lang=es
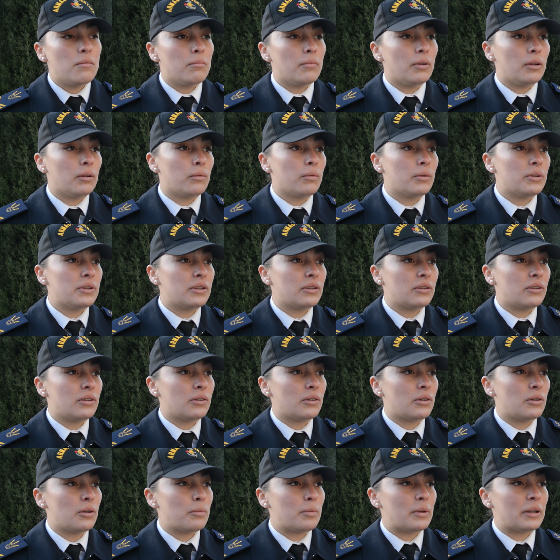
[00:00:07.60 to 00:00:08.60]
me
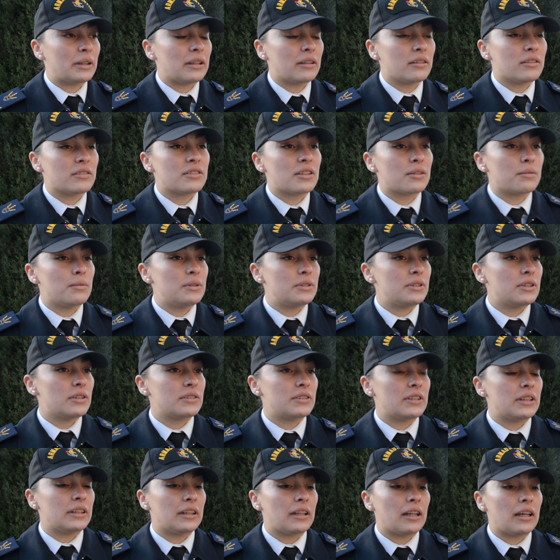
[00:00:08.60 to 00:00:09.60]
encuentro prestando
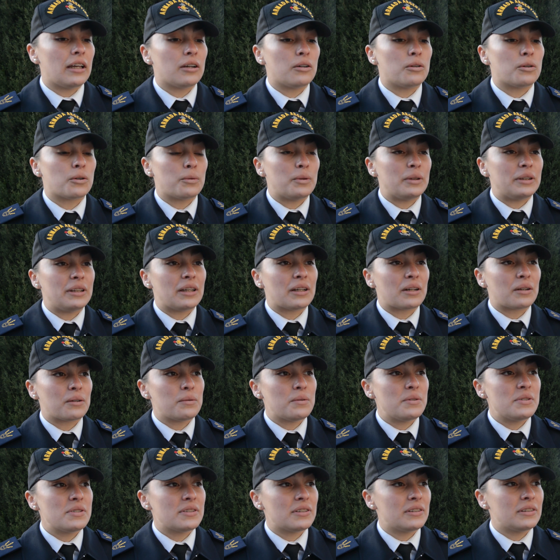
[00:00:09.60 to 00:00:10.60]
servicios en la corbeta
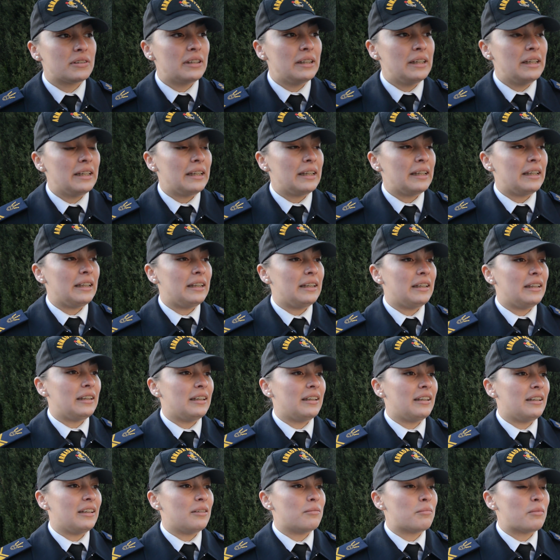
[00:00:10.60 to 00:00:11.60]
Robinson
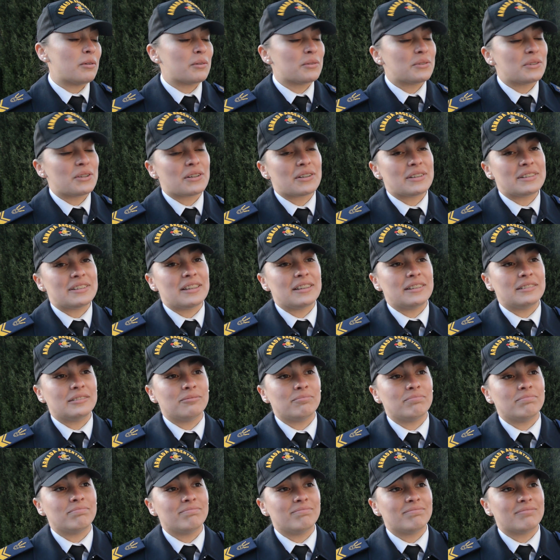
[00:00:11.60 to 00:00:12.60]
y me encuentro
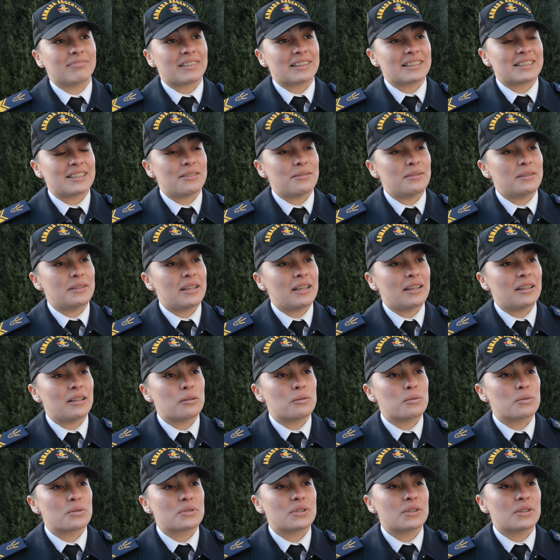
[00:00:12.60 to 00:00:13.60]
recién recibida
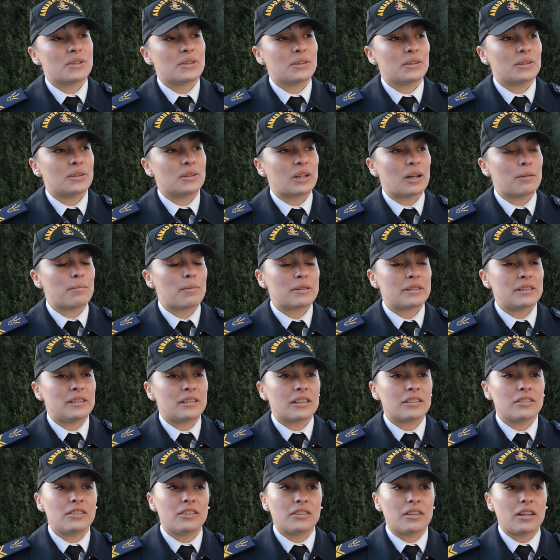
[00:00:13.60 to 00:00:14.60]
del curso
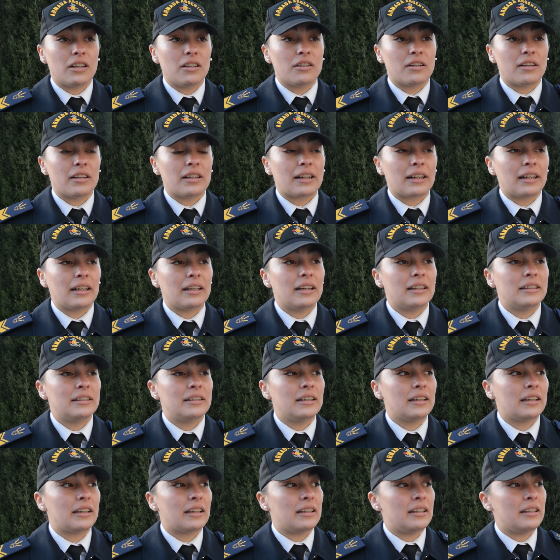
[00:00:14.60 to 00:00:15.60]
Capacitación Nadador de
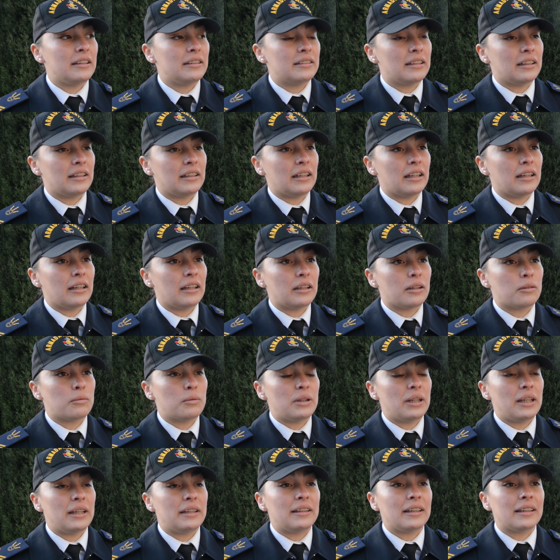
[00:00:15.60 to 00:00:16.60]
Rescate que dicta la
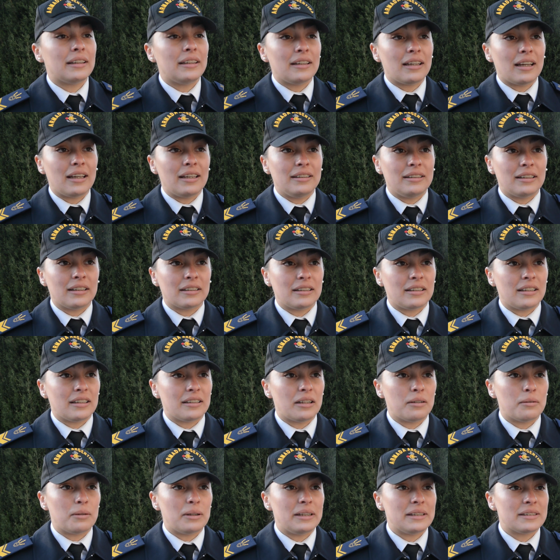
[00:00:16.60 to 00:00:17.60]
Escuela de Técnicas y Tácticas
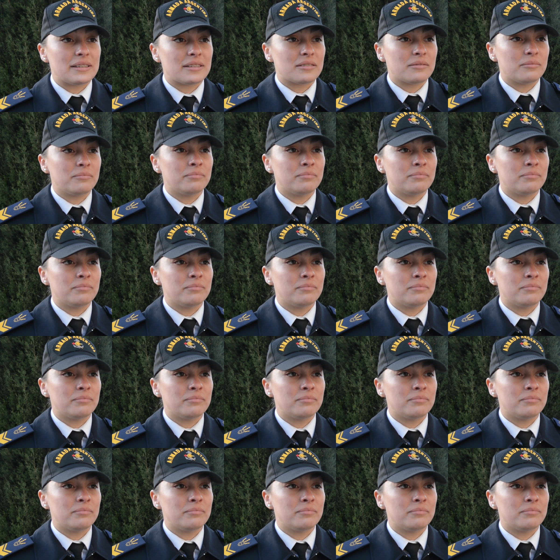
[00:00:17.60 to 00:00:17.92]
Navales.